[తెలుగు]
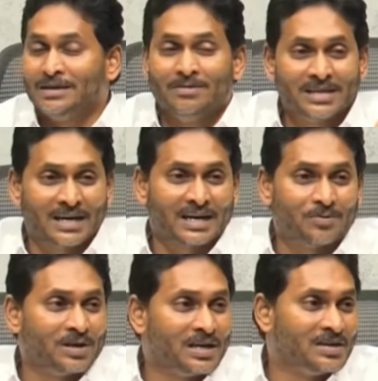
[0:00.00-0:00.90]
ఏమీ
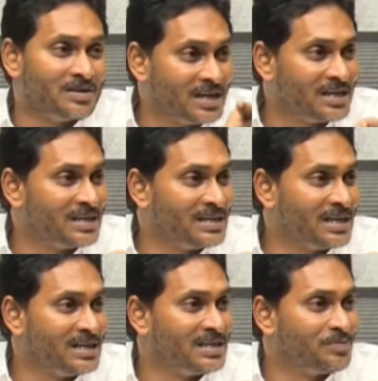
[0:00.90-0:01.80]
జరగకపోయినా ఏదో
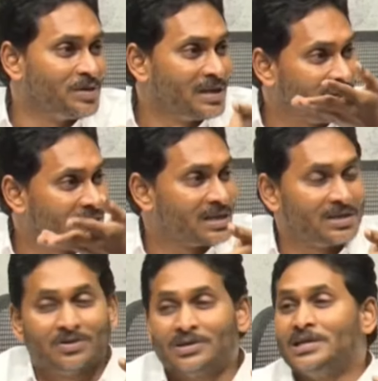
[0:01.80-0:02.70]
జరిగింది అని చెప్పి వీళ్ళందరూ
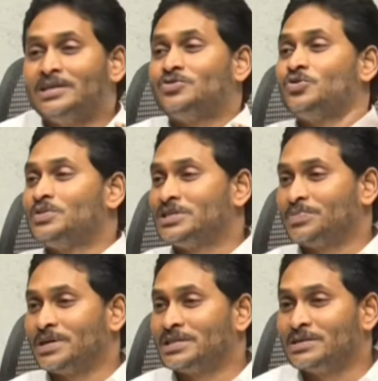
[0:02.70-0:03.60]
ఏదో దాన్ని ఏదో చూపించే
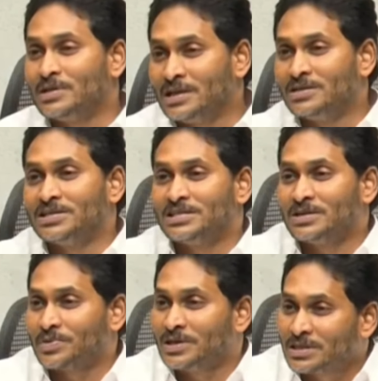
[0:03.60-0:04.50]
ప్రయత్నం వీళ్ళు ఏదో
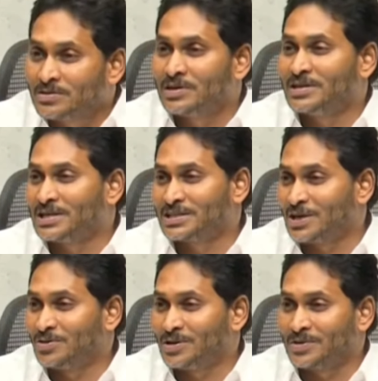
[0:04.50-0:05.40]
చేసే ప్రయత్నం వీళ్ళే
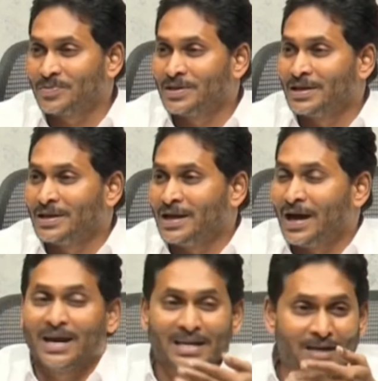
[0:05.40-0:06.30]
చేస్తూ ఉన్నారు
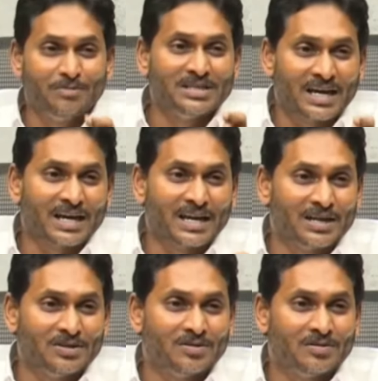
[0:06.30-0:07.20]
అలా ఏమీ
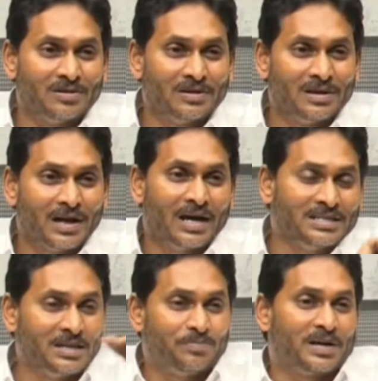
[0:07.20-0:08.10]
జరగలేదు
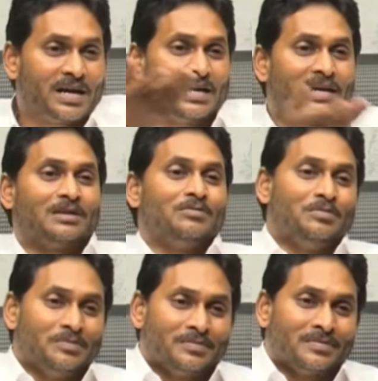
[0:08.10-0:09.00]
అని చెప్పే
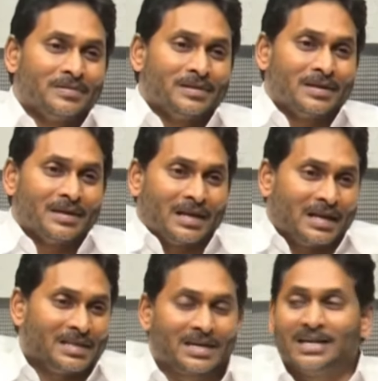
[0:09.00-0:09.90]
కార్యక్రమం
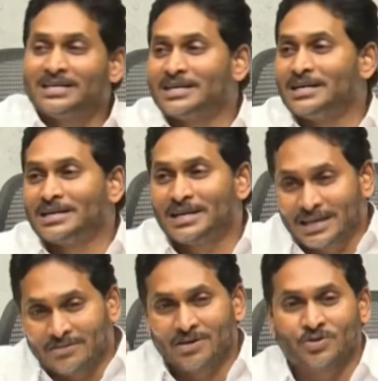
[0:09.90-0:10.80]
వీళ్ళంతా కలిసికట్టుగా
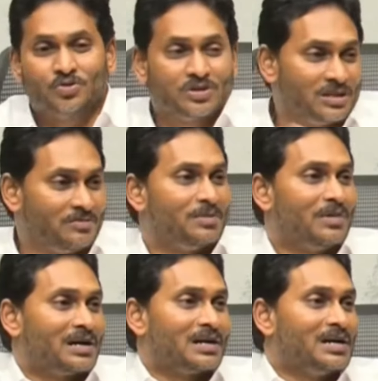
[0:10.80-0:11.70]
ఇవే చూసి ఇవే
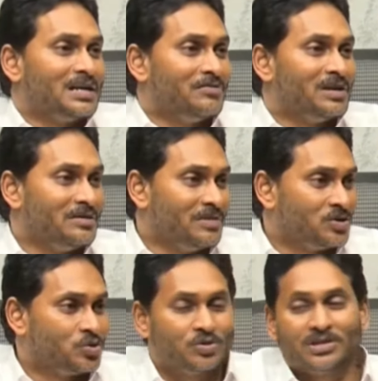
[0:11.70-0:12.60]
మాట్లాడి ఇవే
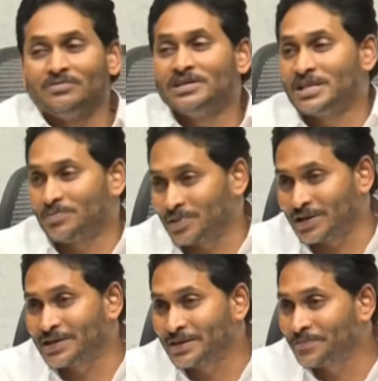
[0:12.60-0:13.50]
ఇవే చూసి ఇవే
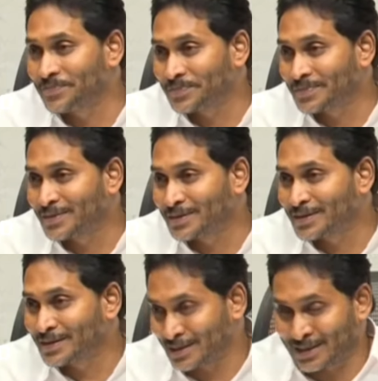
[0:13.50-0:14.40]
చెప్పాలి
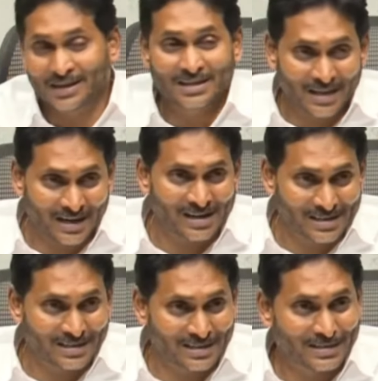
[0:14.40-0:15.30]
అంతే కదా
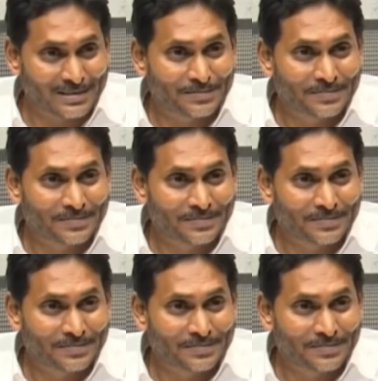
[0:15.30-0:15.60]
జరగాల్సిందే